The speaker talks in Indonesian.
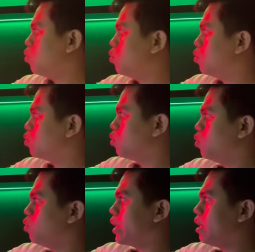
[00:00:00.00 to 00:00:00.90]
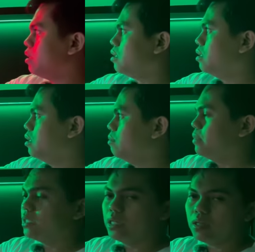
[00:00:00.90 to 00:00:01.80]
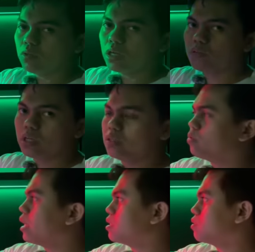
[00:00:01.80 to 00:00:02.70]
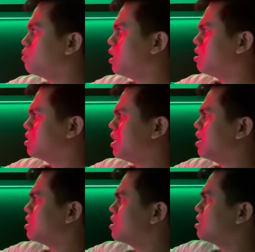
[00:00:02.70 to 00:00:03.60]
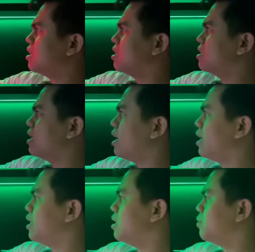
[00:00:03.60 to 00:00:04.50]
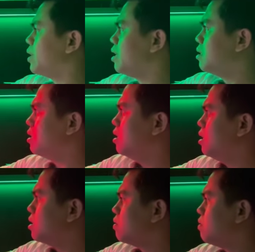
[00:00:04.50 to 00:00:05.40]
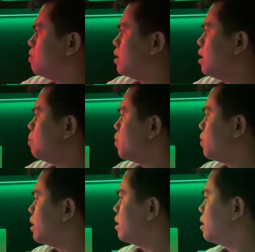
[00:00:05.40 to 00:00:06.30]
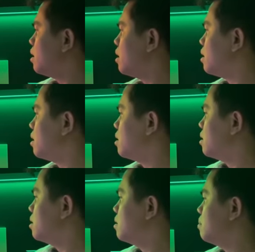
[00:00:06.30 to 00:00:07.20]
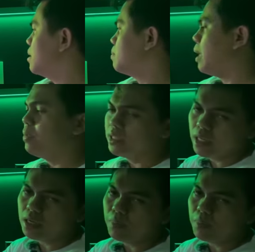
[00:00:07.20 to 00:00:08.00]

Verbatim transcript: Tuh ya. Bisa diatur-atur gitu, guys, tuh ya. Tingkat cahayanya tuh ya. Tuh, ya pokoknya ya tapi sih yang